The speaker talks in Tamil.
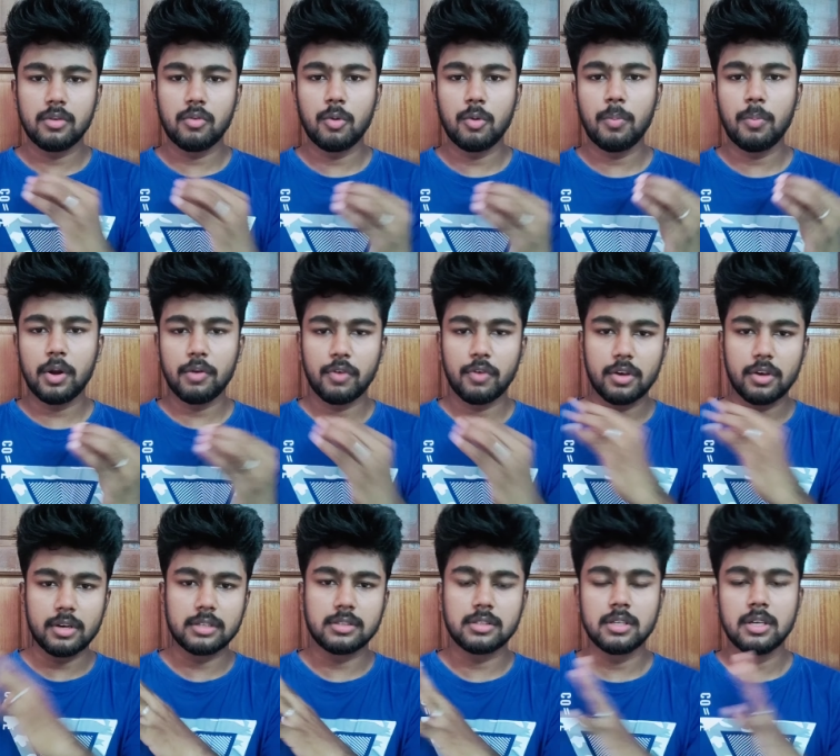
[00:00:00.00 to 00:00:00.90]
ஒன் பாயிண்ட் ஃபைவ்
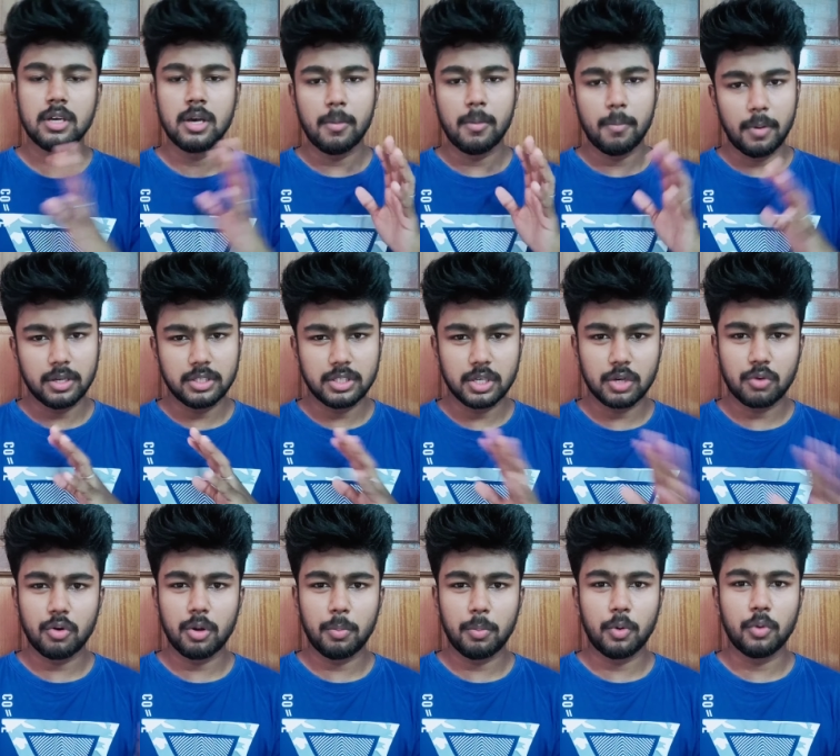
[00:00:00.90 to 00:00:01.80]
இயர்ஸ் படித்தா
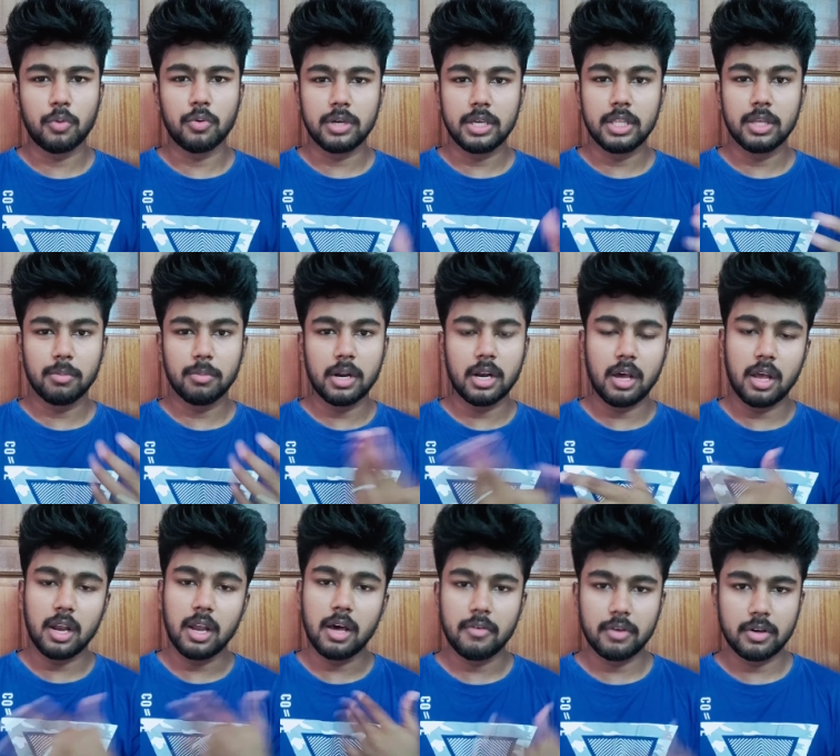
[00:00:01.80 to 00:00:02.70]
கூட போதும் இதுக்கு நான்
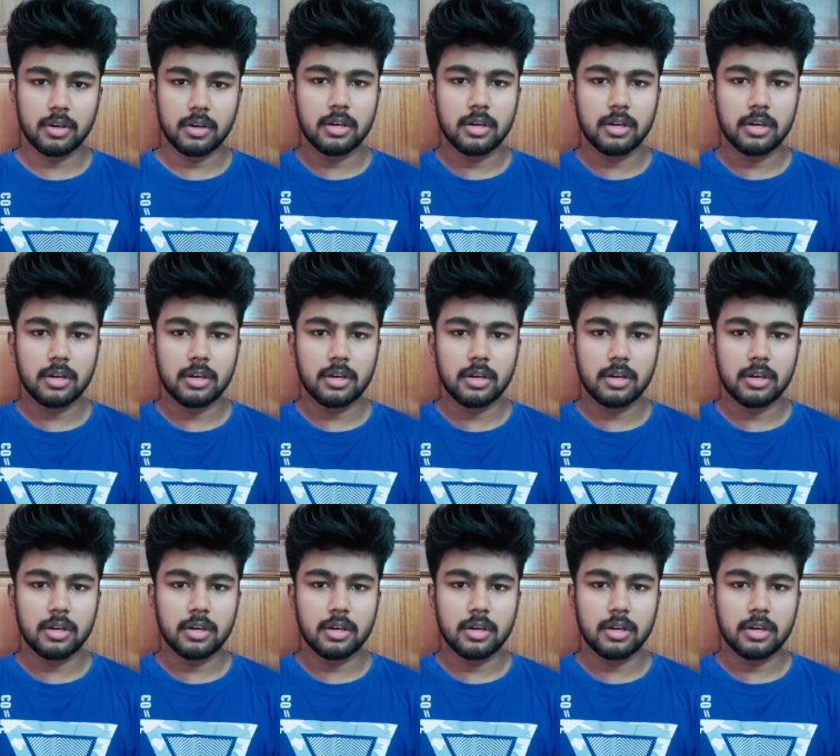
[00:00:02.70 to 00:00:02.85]
நாலாம்